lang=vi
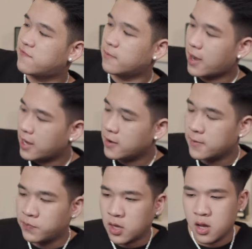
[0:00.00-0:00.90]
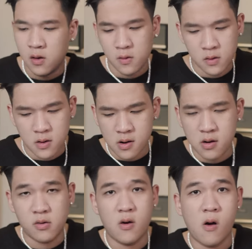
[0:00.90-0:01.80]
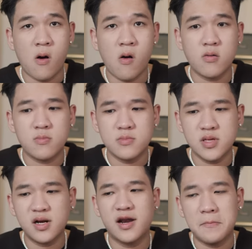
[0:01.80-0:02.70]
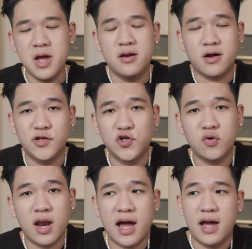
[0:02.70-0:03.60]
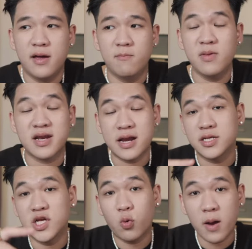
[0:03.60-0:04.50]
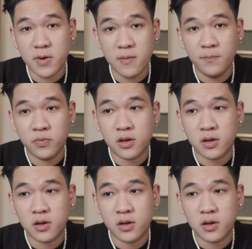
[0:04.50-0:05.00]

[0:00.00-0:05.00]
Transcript: phẩm này nó rất là đặc biệt ở cái chỗ là mình đặt ở trên web nhá